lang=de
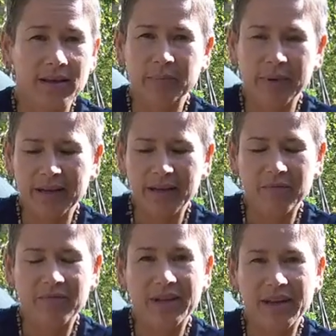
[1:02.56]
bringt
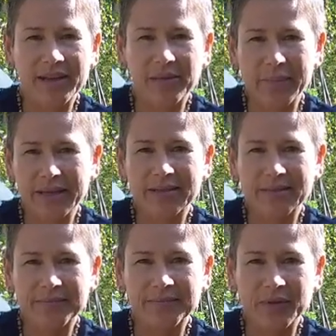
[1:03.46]
einem wieder in die
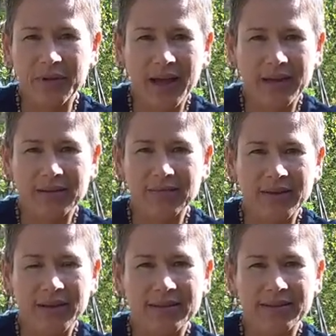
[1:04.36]
Mitte und hat einen
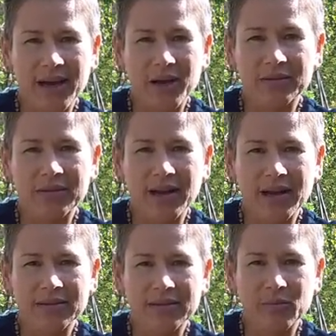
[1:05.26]
wirklich sehr
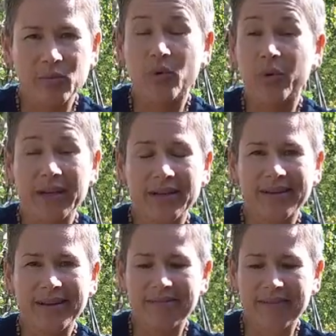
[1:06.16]
ausgleichenden,
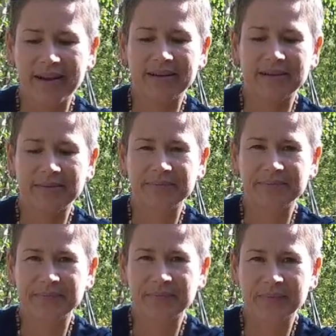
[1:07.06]
beruhigenden Effekt.
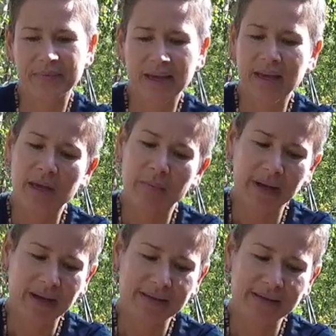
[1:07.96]
Man
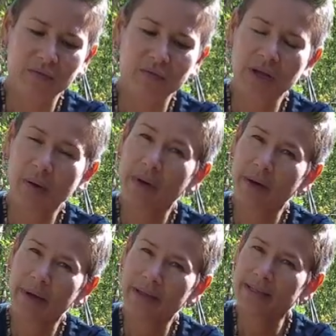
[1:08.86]
kann es auch wunderbar
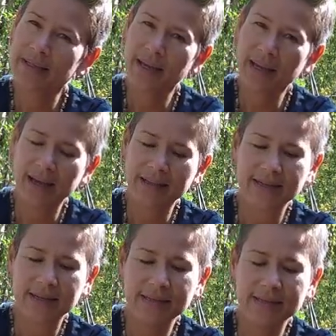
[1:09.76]
bei Tieren
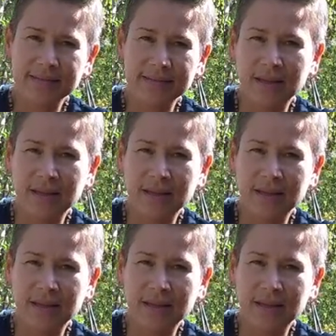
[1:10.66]
einsetzen